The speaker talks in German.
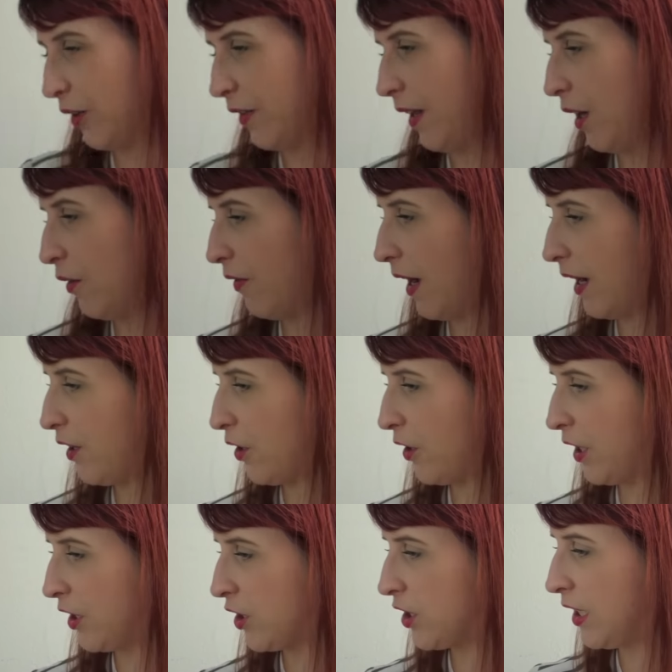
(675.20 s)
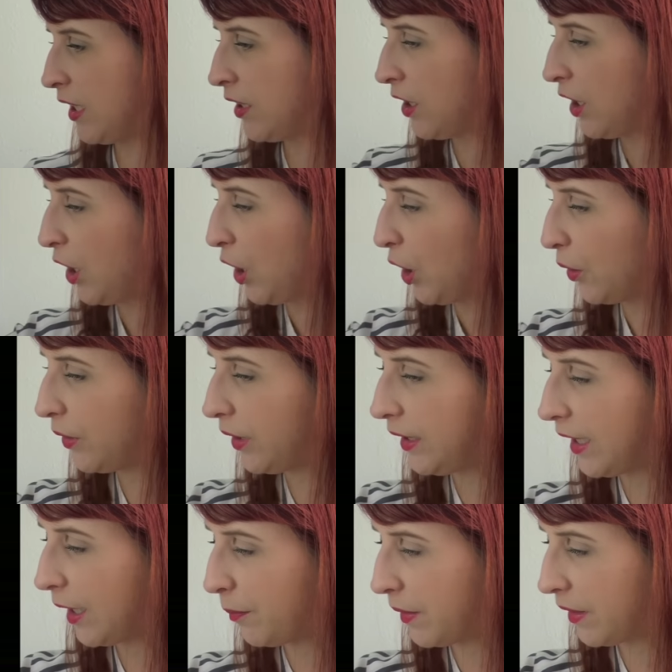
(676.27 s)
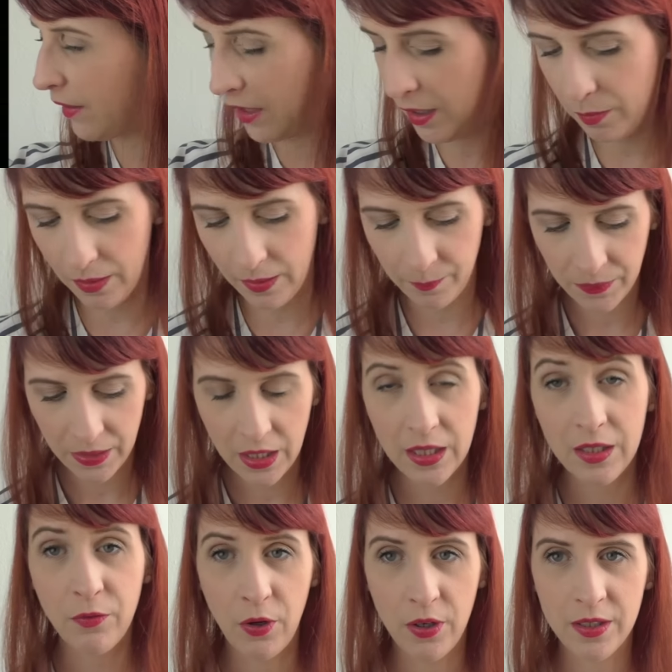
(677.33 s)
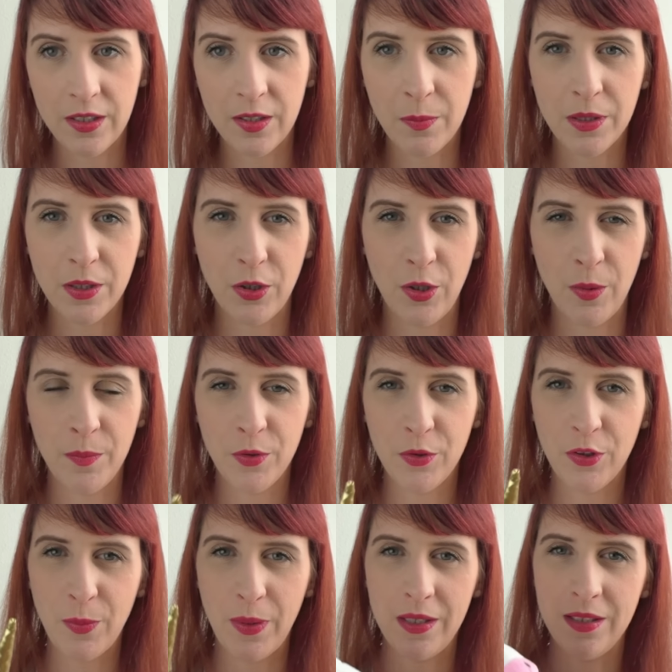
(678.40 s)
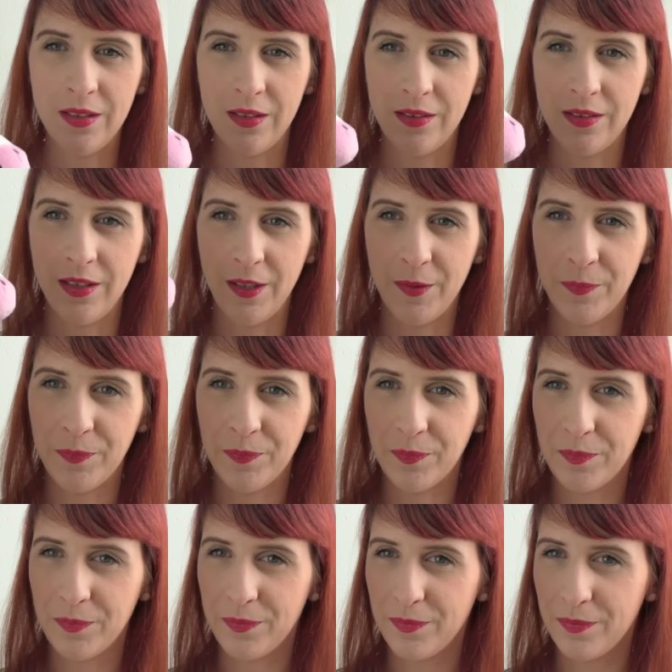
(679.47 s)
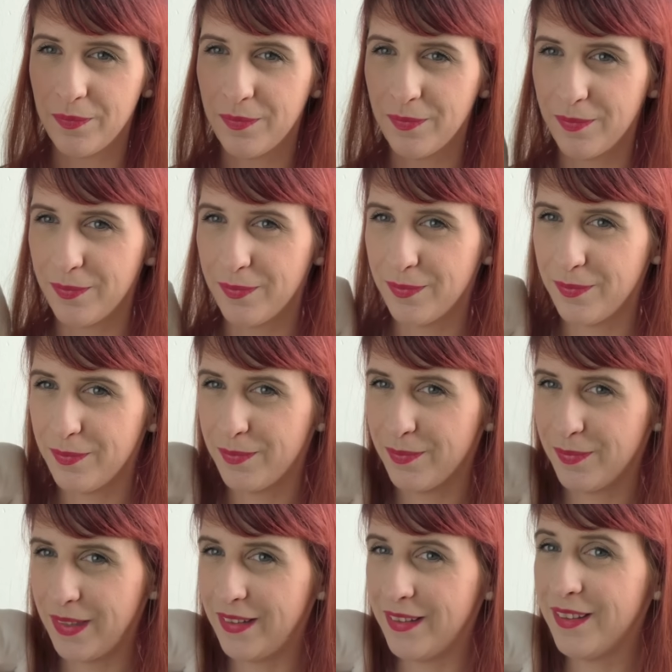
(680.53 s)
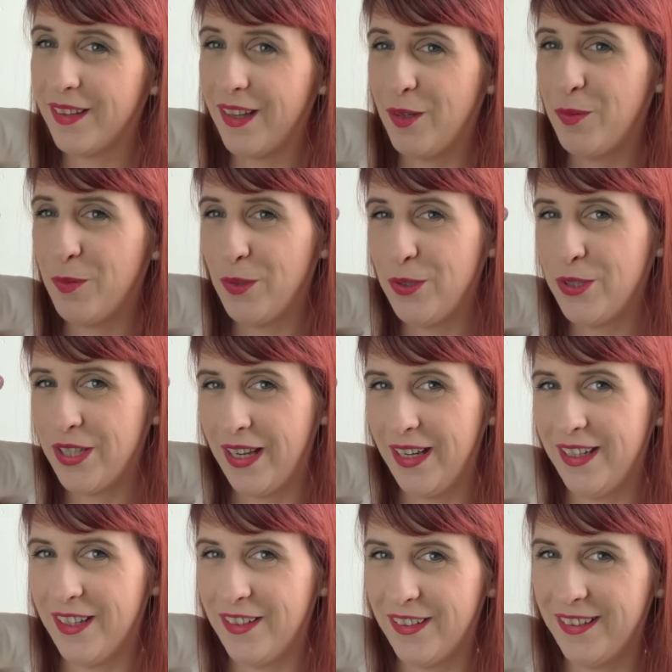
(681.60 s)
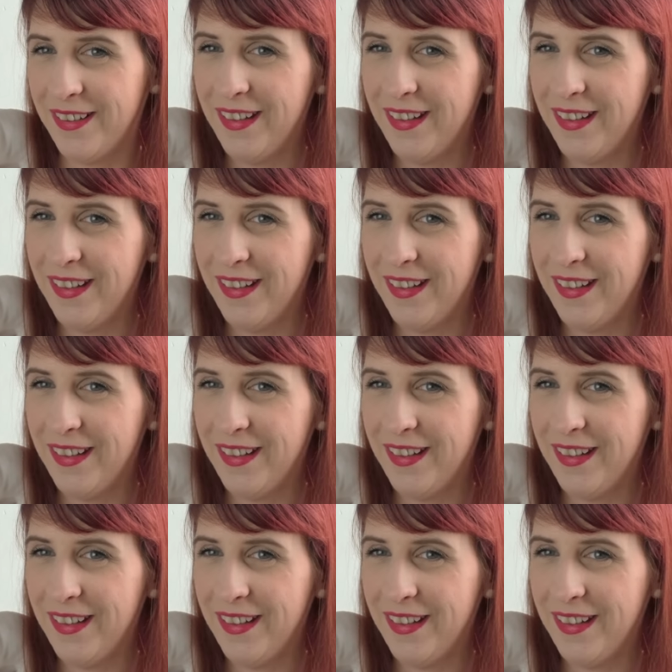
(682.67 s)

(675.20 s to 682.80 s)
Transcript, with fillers: sehr auf Einhörner steht. Und ich habe mir selber folgendes mitgenommen, und zwar dieses hier. Es ist ein Plüscheinhorn,